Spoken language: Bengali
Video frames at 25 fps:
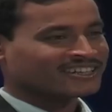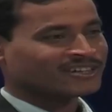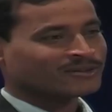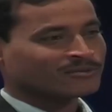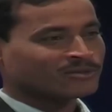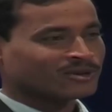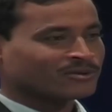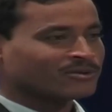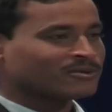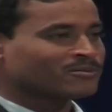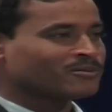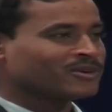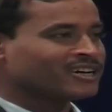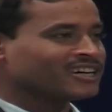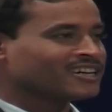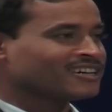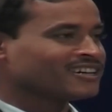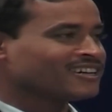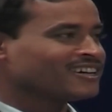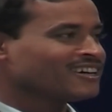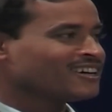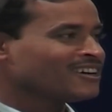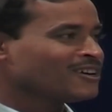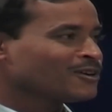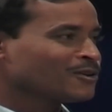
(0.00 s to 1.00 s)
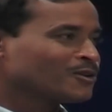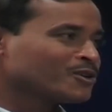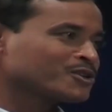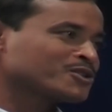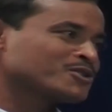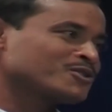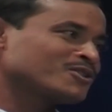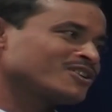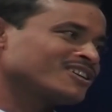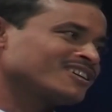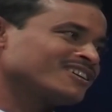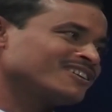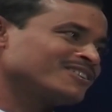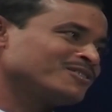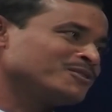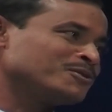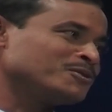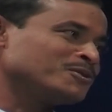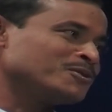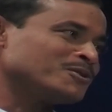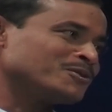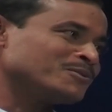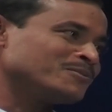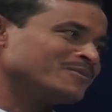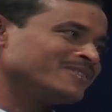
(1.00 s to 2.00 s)
দেখে আমার মায়ের কষ্টটা
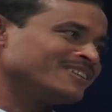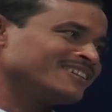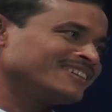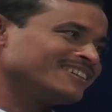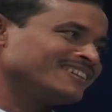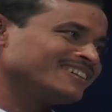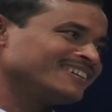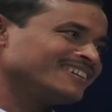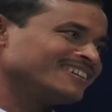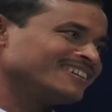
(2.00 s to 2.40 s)
দূর হবে